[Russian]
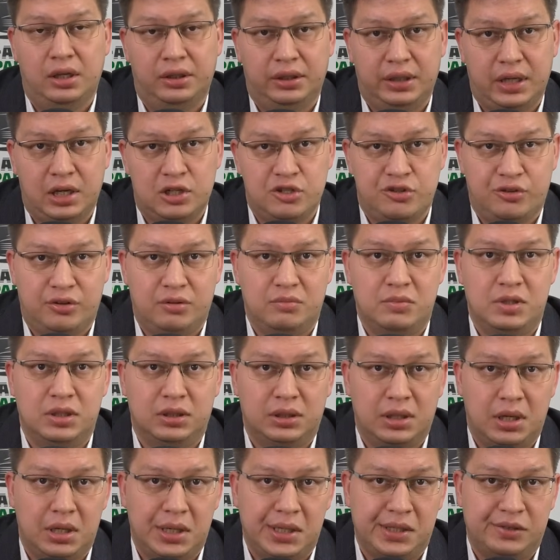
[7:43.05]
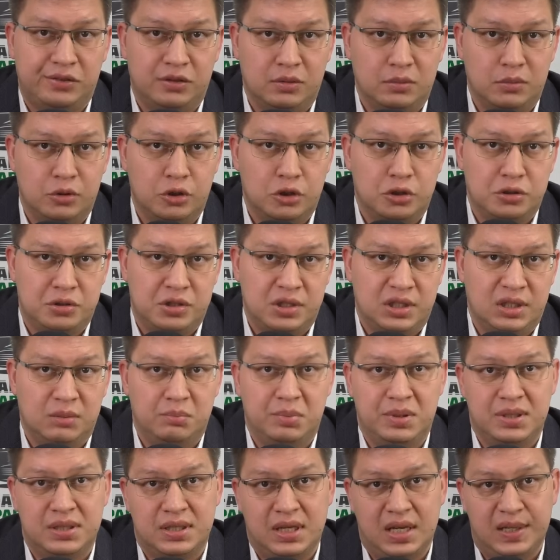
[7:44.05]
Также в комментариях вы можете
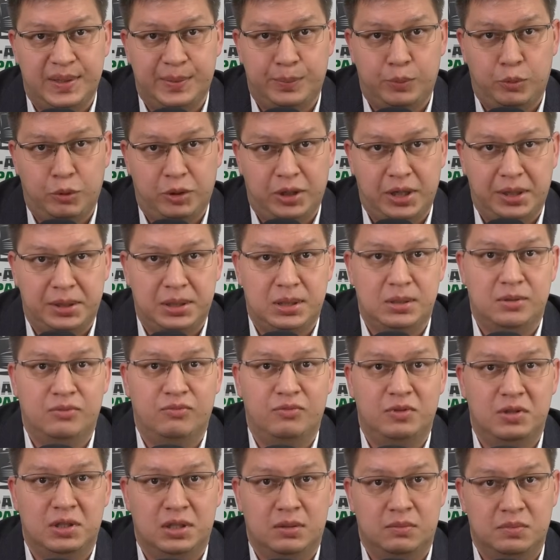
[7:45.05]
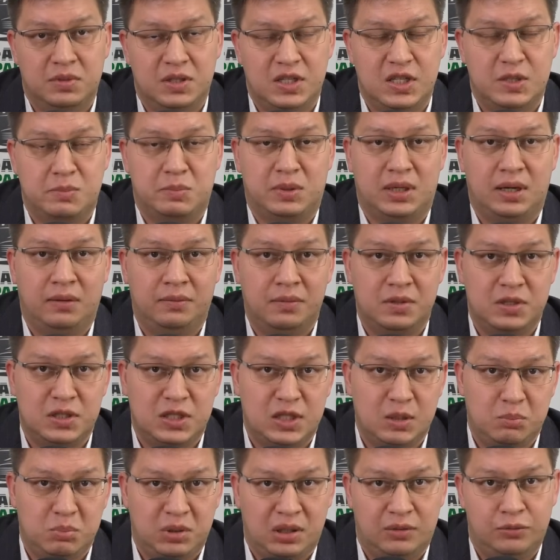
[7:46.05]
написать, по каким видам
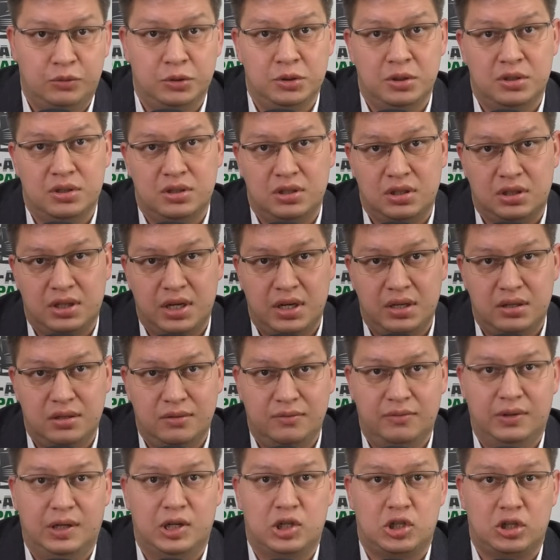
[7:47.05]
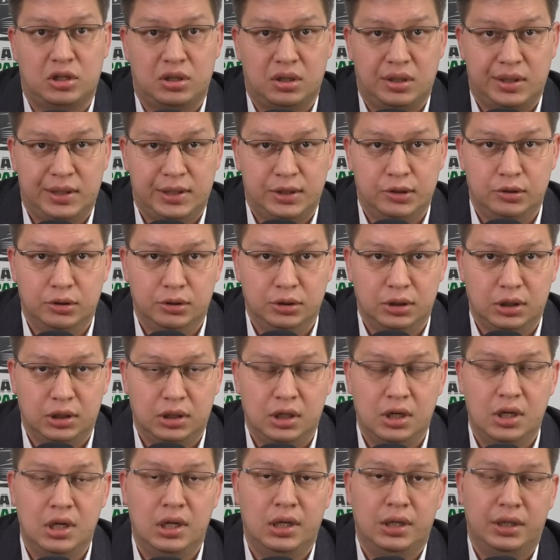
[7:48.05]
неисправностей проводятся рейды в ваших регионах.